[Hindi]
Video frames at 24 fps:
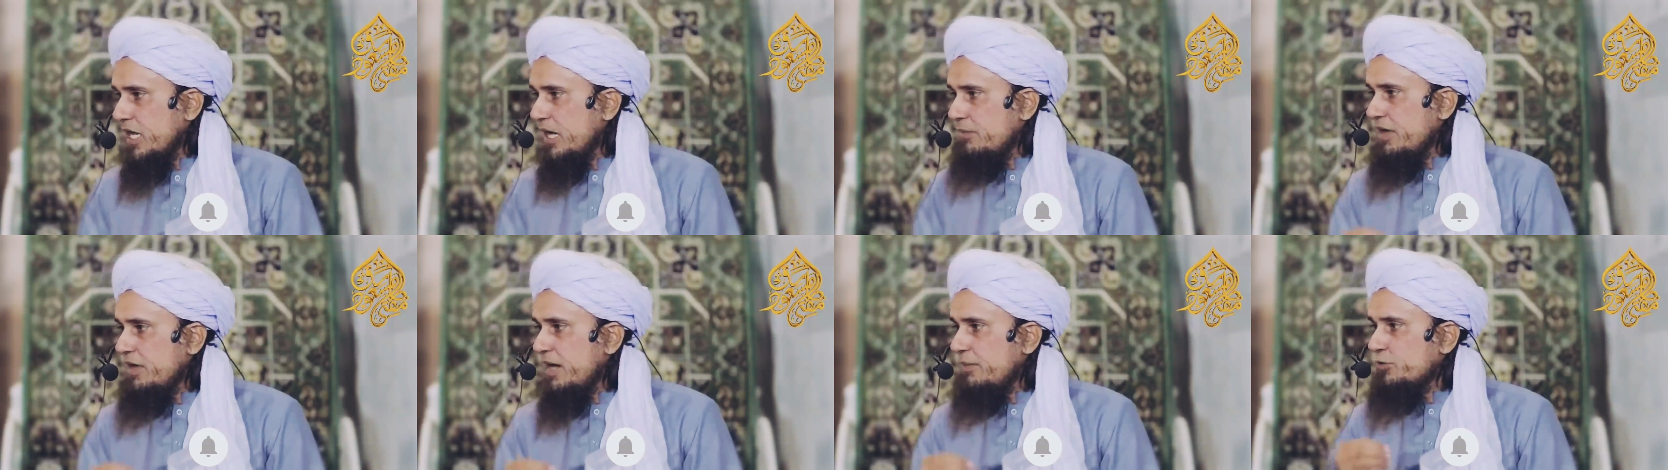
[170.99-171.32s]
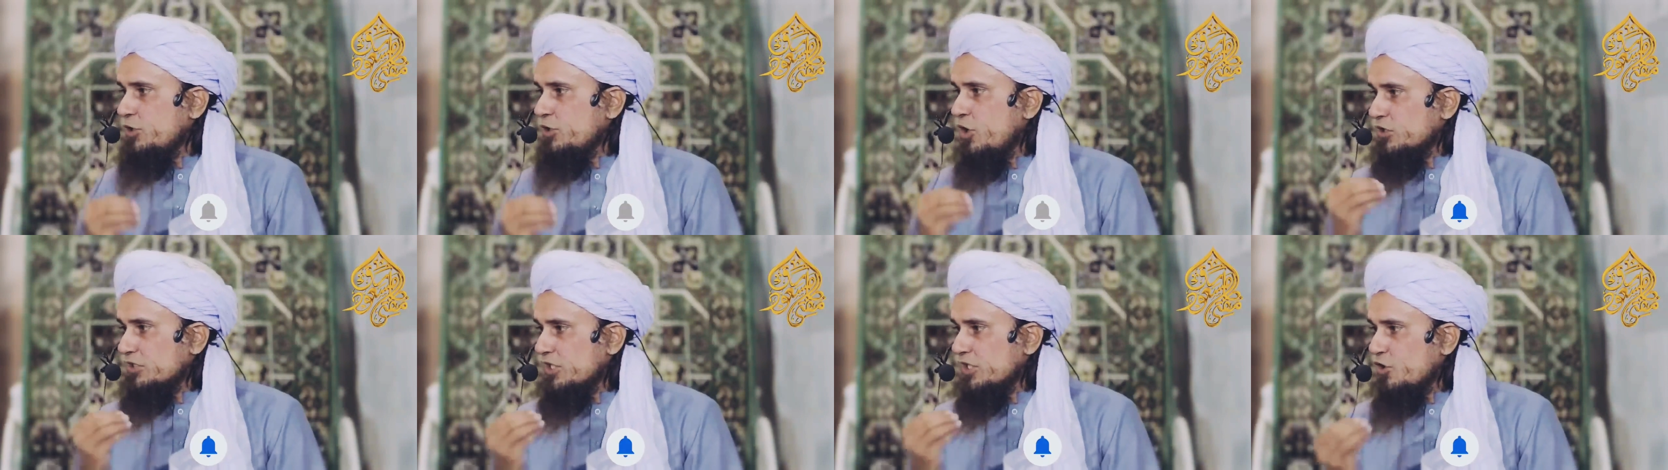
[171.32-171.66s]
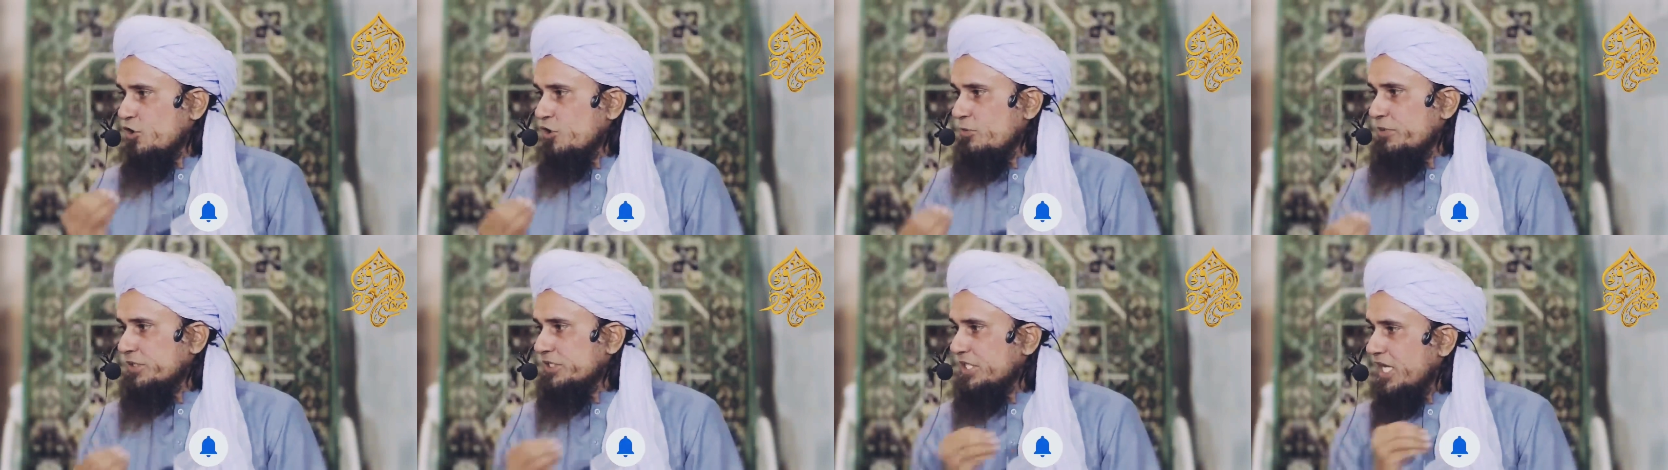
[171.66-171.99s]
अब आप
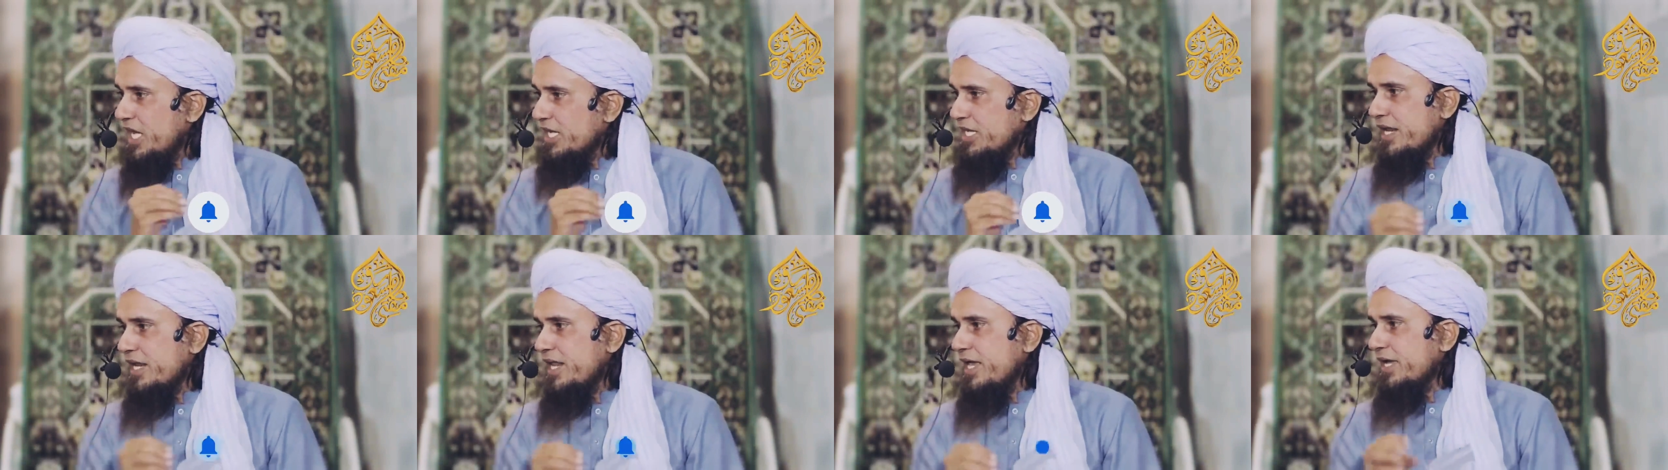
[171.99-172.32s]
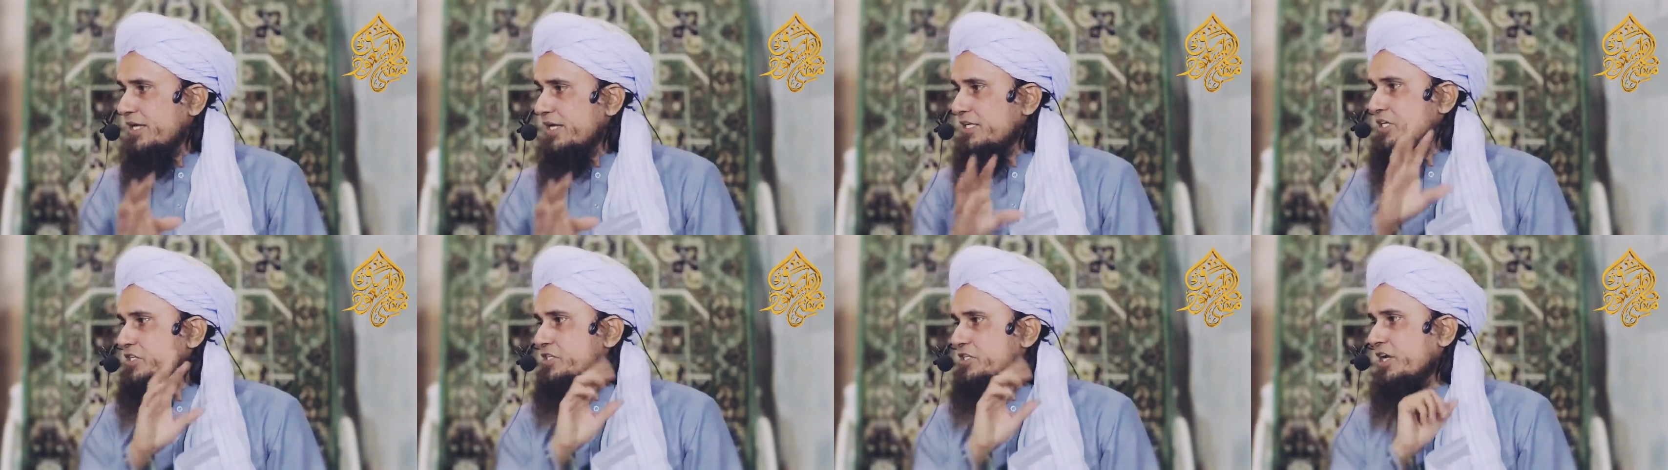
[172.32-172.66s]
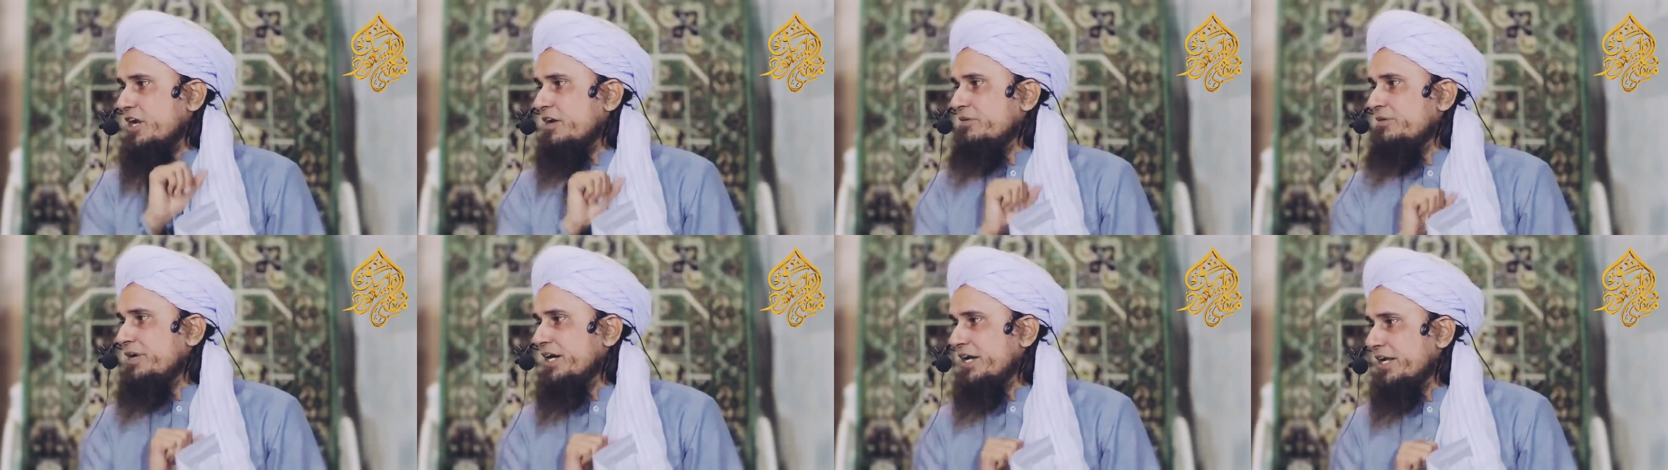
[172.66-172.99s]
डॉक्टर को बता नहीं रहे कि जी
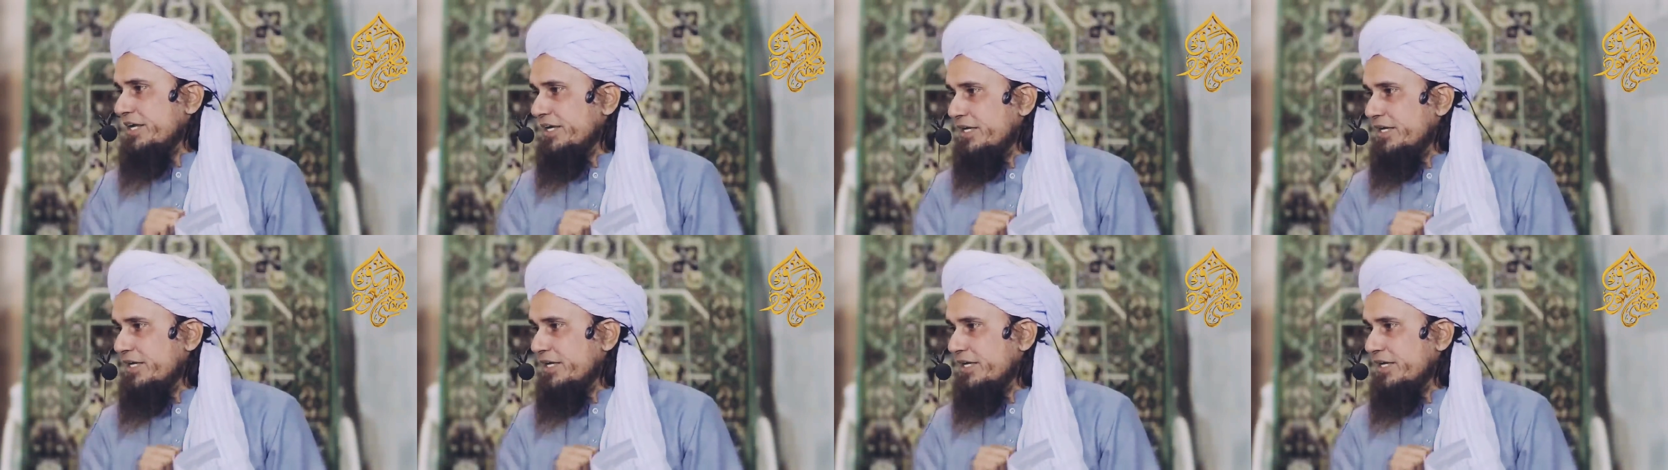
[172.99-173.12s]
शर्म आ